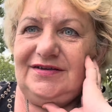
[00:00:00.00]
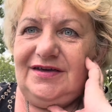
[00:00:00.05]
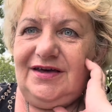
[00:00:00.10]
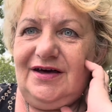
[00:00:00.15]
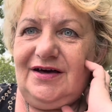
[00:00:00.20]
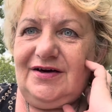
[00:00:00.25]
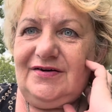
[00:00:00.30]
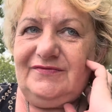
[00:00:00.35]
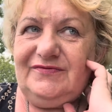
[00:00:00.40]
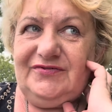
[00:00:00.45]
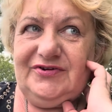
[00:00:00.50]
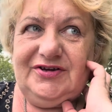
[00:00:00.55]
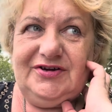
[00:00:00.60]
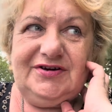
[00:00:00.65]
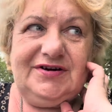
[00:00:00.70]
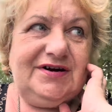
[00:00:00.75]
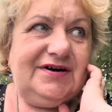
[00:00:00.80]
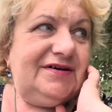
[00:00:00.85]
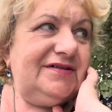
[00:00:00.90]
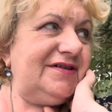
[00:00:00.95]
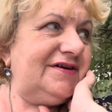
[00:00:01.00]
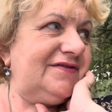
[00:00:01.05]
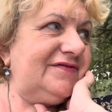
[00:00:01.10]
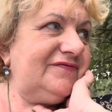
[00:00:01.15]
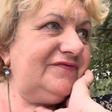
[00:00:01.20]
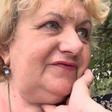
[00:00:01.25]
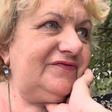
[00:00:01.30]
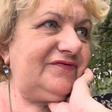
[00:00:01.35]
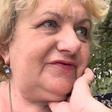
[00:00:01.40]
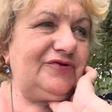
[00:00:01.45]
Я выехала
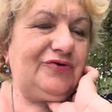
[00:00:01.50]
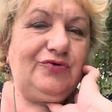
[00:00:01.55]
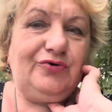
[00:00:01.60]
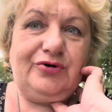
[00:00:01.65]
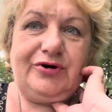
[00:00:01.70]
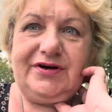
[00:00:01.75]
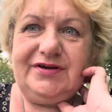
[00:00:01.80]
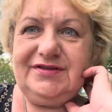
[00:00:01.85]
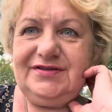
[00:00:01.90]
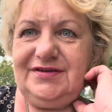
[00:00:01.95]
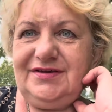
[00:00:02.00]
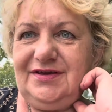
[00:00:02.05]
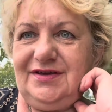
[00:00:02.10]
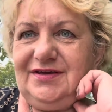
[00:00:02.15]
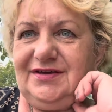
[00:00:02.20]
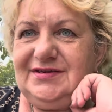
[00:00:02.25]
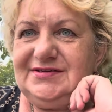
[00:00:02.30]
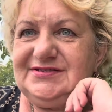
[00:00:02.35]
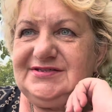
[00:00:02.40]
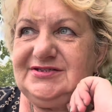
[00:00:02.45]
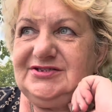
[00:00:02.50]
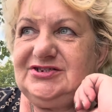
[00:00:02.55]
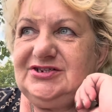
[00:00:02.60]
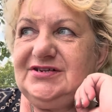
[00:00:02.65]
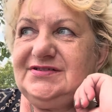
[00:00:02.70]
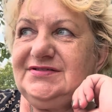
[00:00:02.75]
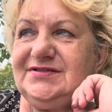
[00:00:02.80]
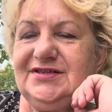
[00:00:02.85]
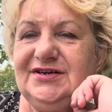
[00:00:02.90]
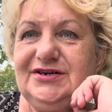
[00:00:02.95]
в город и
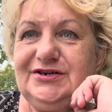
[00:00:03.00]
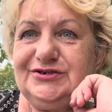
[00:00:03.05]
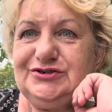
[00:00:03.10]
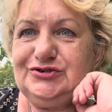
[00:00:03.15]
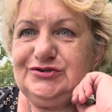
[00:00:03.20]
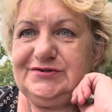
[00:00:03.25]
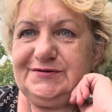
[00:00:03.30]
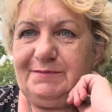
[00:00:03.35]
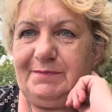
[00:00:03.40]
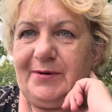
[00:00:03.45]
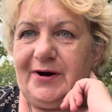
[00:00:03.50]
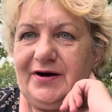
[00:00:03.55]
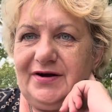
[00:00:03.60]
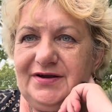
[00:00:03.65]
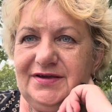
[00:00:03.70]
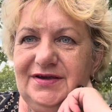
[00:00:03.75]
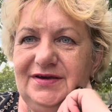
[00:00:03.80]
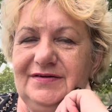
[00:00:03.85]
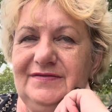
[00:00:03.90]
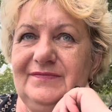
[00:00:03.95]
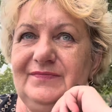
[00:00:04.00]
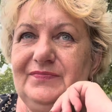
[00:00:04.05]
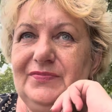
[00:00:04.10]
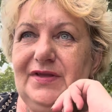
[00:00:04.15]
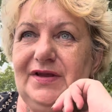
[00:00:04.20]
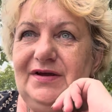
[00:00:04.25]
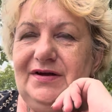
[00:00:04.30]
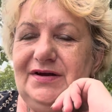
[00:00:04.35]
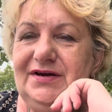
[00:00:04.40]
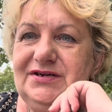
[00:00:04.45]
сейчас нахожусь в парке,
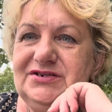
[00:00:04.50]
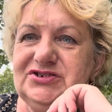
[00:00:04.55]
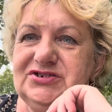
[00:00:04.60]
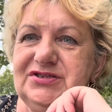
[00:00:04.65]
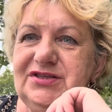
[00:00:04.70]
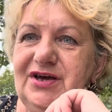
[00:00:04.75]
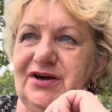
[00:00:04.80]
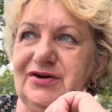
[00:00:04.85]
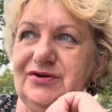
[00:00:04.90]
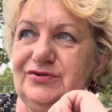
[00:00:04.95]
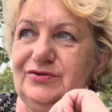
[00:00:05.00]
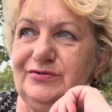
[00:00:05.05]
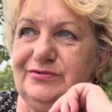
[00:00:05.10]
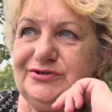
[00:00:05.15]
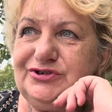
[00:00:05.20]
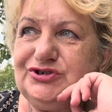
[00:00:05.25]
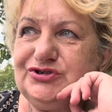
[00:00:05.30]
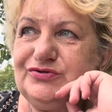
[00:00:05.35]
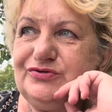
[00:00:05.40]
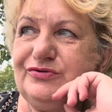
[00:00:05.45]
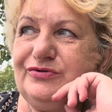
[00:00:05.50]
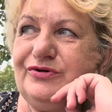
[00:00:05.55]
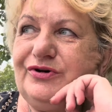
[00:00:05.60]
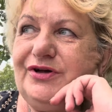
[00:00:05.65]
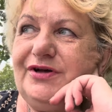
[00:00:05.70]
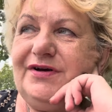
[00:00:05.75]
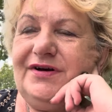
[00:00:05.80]
ожидаю дочку.